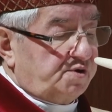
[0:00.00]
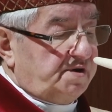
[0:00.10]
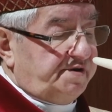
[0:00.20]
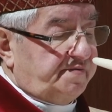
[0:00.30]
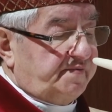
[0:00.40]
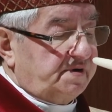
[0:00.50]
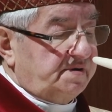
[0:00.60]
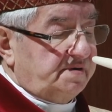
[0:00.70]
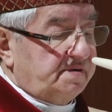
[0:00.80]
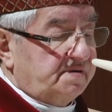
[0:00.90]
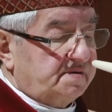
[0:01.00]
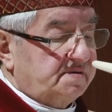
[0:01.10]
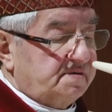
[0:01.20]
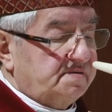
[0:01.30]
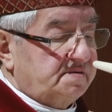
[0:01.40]
modlitwy
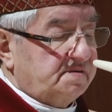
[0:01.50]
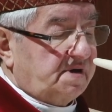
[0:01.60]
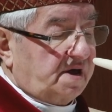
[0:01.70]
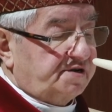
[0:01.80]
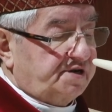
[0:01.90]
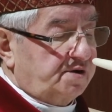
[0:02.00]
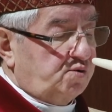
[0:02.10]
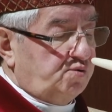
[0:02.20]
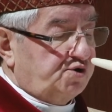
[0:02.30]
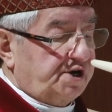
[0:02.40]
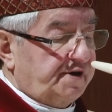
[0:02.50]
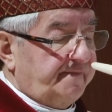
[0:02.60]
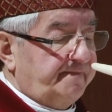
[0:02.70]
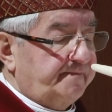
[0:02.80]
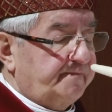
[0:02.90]
na Jasnej
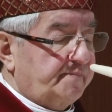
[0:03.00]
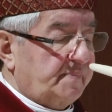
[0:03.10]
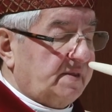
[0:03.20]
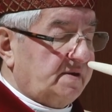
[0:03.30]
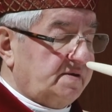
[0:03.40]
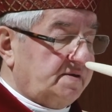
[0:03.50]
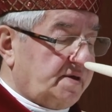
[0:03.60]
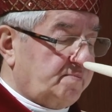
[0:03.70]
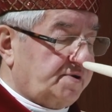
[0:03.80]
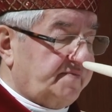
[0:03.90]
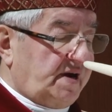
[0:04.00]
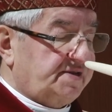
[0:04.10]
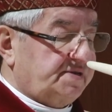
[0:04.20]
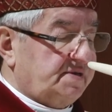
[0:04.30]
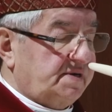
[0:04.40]
Górze i te
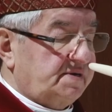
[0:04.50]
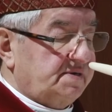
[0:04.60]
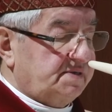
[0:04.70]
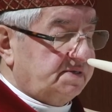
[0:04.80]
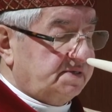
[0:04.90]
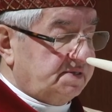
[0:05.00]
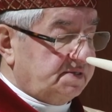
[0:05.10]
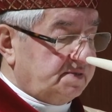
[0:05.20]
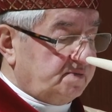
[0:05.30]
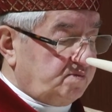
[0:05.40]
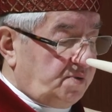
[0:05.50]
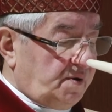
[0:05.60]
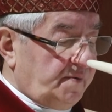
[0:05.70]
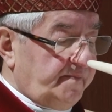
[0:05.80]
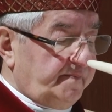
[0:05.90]
prywatne,
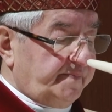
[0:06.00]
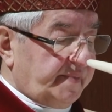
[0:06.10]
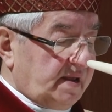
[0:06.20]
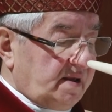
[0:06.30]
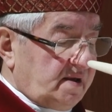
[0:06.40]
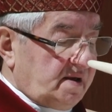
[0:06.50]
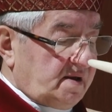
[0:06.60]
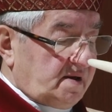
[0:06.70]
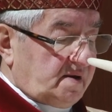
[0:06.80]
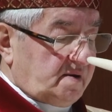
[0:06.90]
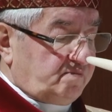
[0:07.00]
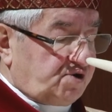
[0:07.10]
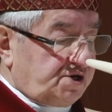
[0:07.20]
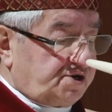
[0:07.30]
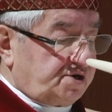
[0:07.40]
bo
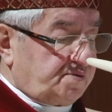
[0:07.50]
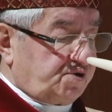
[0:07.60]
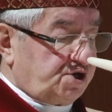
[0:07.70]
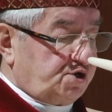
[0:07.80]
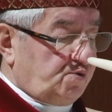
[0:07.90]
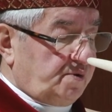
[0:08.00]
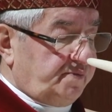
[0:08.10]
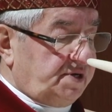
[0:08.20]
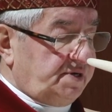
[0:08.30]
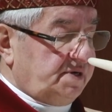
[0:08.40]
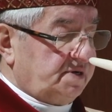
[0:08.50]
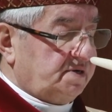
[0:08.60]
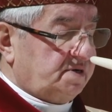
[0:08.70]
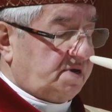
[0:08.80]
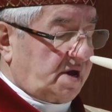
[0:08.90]
przecież przyszło mi
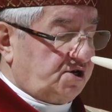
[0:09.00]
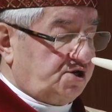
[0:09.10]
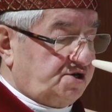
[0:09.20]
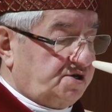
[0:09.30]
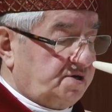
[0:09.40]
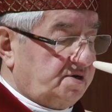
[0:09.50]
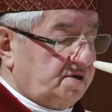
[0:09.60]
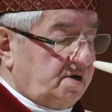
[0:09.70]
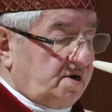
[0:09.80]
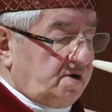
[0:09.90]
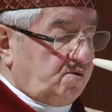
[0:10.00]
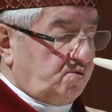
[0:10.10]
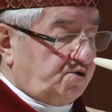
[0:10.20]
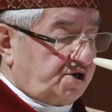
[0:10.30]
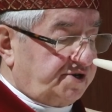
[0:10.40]
też
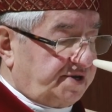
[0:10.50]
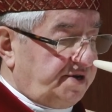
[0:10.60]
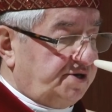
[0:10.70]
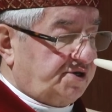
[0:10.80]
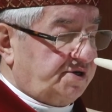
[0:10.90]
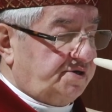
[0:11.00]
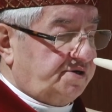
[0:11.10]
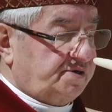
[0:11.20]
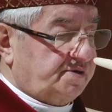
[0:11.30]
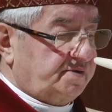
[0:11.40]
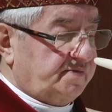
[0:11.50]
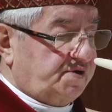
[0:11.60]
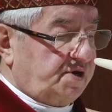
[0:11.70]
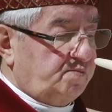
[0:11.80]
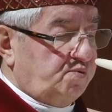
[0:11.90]
uczestniczyć
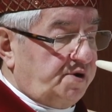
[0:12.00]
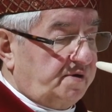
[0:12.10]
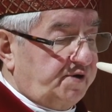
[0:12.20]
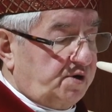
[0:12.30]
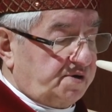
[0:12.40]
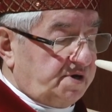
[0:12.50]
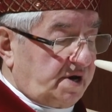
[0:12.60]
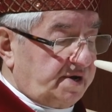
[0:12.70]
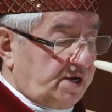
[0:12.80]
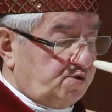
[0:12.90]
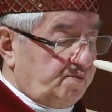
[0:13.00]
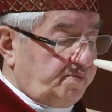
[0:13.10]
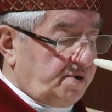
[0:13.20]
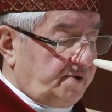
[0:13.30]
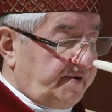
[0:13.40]
tej budowie
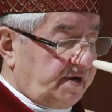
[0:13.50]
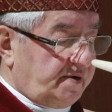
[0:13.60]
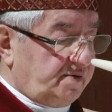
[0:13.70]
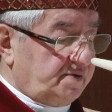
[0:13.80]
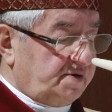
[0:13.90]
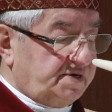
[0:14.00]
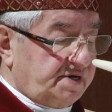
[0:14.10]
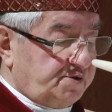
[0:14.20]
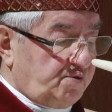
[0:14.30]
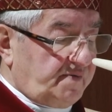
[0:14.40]
ordynariatu polowego i ze